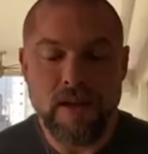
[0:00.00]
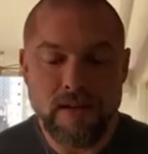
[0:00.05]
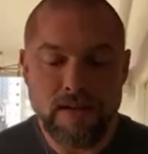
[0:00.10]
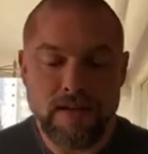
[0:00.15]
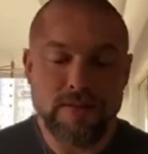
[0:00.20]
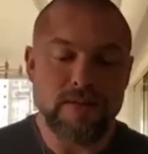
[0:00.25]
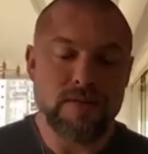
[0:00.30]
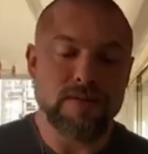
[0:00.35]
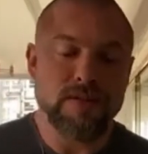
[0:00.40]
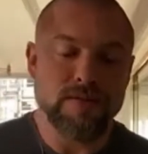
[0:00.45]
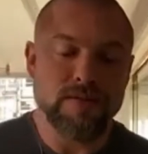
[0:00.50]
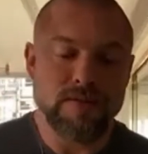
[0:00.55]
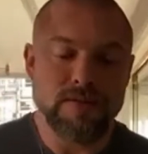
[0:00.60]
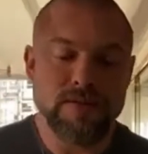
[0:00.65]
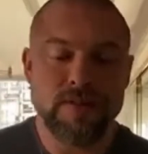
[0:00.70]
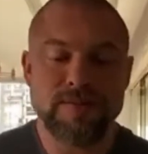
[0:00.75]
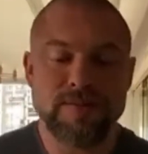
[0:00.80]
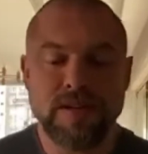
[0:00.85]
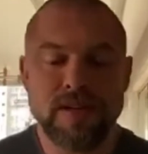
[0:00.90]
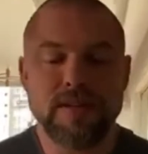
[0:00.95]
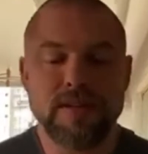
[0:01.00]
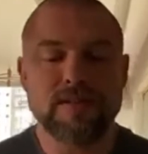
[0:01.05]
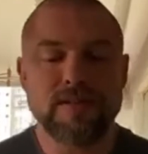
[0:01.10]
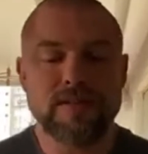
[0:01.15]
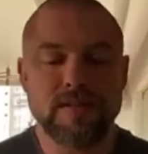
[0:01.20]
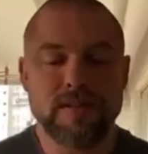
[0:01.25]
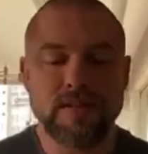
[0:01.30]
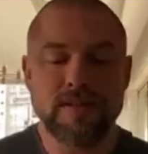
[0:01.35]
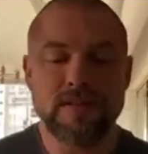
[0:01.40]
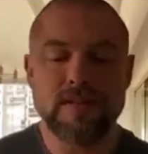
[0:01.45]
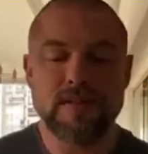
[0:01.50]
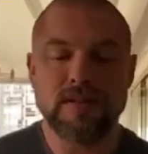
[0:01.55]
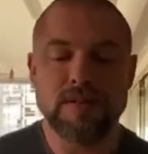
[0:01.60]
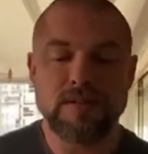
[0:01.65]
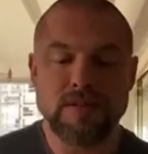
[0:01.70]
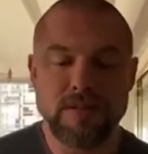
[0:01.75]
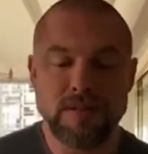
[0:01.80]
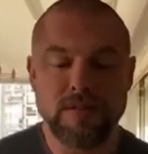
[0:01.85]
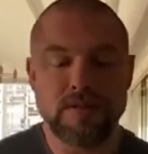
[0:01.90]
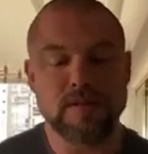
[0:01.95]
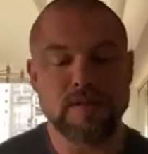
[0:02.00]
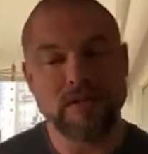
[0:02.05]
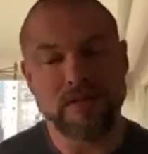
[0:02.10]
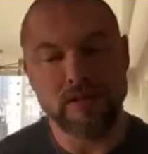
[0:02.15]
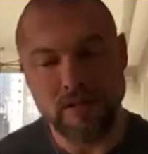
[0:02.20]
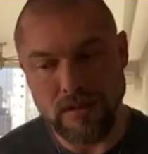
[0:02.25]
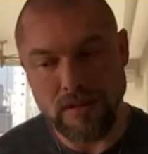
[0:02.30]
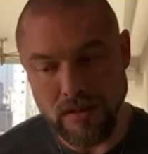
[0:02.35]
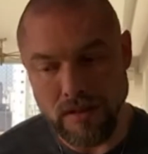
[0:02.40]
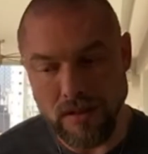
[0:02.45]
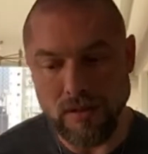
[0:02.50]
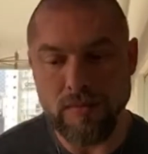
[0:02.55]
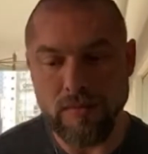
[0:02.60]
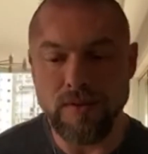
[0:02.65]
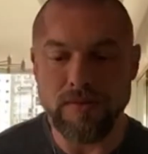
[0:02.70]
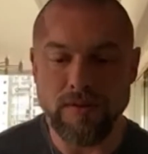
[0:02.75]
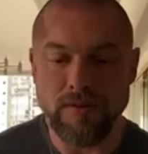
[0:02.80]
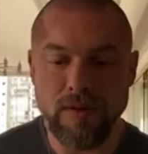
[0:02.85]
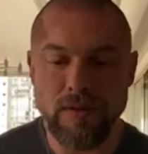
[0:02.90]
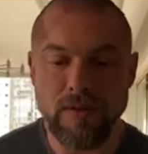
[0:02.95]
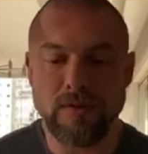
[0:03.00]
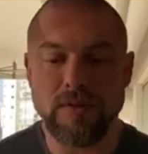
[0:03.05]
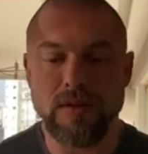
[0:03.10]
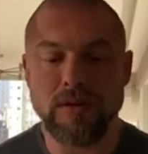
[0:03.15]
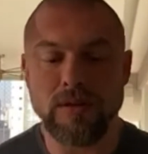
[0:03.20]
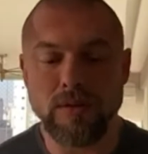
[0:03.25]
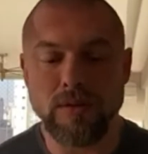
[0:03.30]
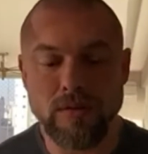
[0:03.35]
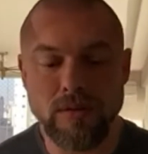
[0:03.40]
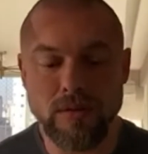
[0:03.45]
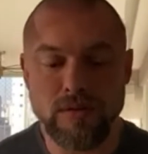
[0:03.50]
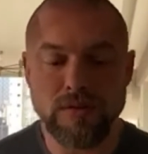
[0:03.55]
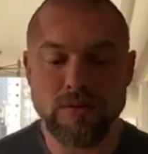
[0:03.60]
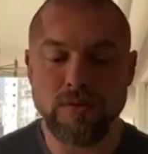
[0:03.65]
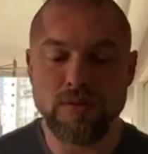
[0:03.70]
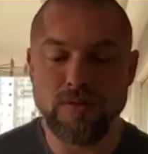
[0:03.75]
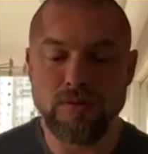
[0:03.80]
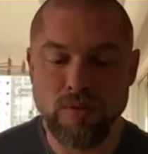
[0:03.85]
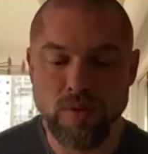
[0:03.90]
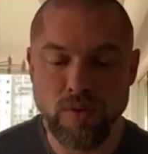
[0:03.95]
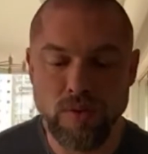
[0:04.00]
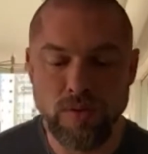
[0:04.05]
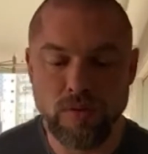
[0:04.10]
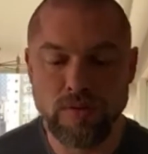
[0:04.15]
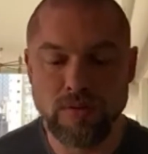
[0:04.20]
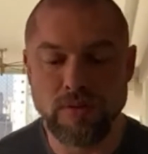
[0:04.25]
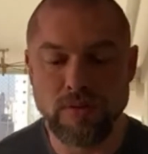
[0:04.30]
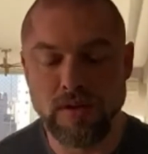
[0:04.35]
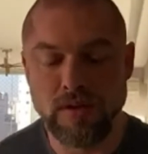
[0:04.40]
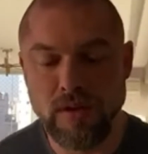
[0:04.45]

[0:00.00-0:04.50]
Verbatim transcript: E se você fizer mais exercícios, é uma forma. Eu gosto muito.